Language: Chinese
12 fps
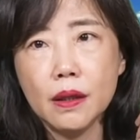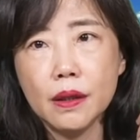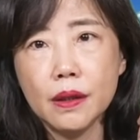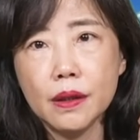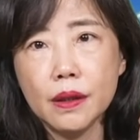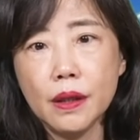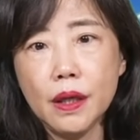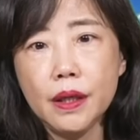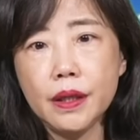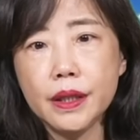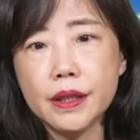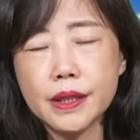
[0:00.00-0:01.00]
呃，
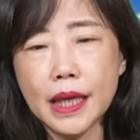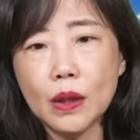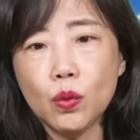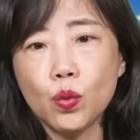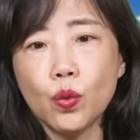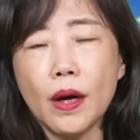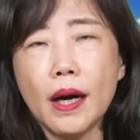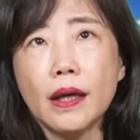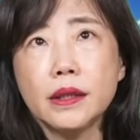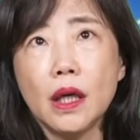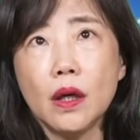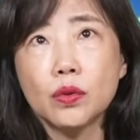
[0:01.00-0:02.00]
二零三五
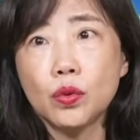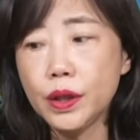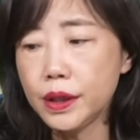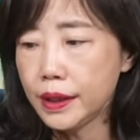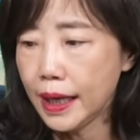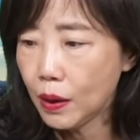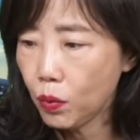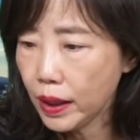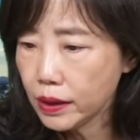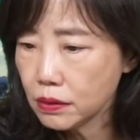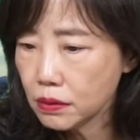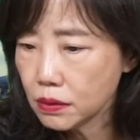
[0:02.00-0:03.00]
啊，要对台
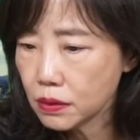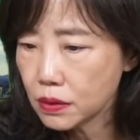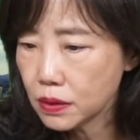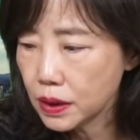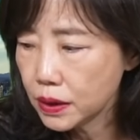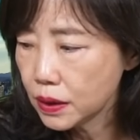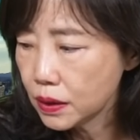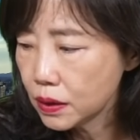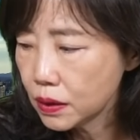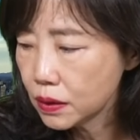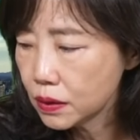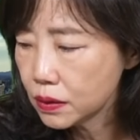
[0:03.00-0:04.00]
湾这
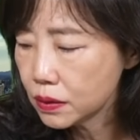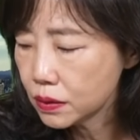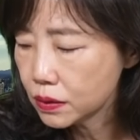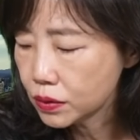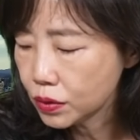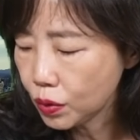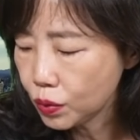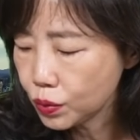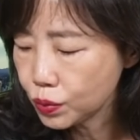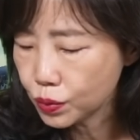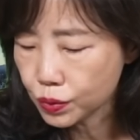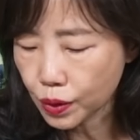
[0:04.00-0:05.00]
个动
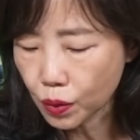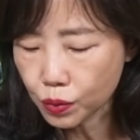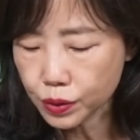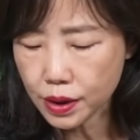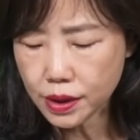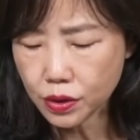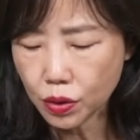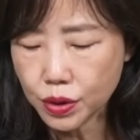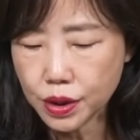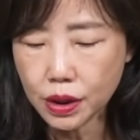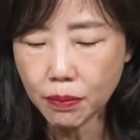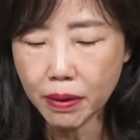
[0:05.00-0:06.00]
武动武的，这都
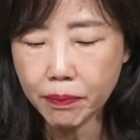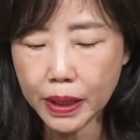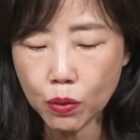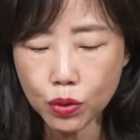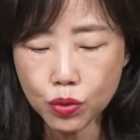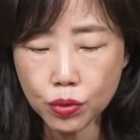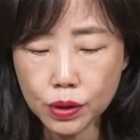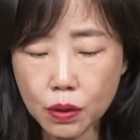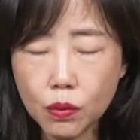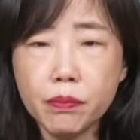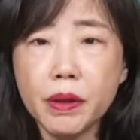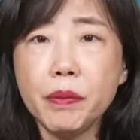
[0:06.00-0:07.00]
是你们美国说
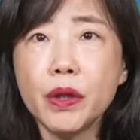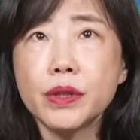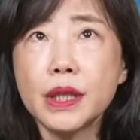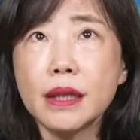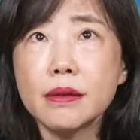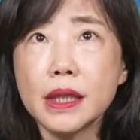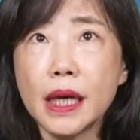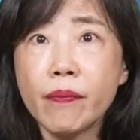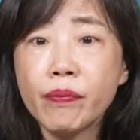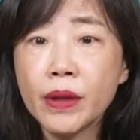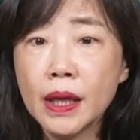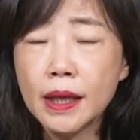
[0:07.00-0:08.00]
的，我们没有这样讲。
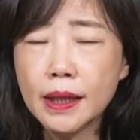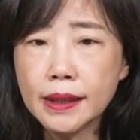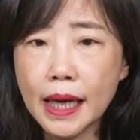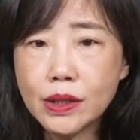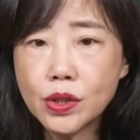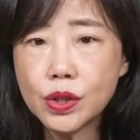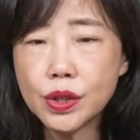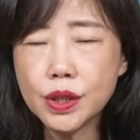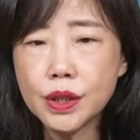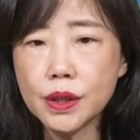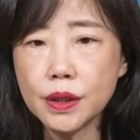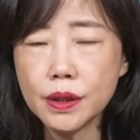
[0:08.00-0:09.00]
他只
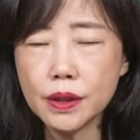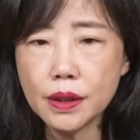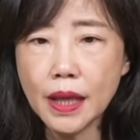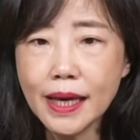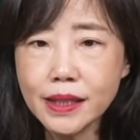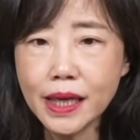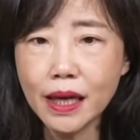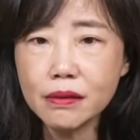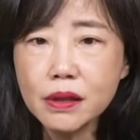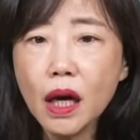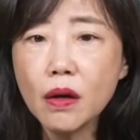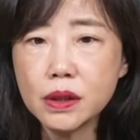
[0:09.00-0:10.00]
是，他
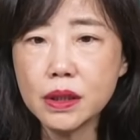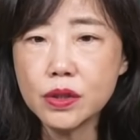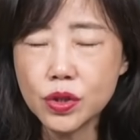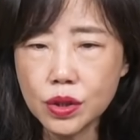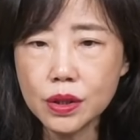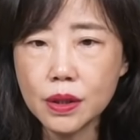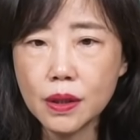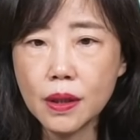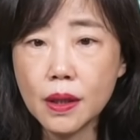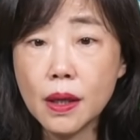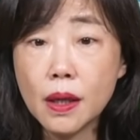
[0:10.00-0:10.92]
强调的是，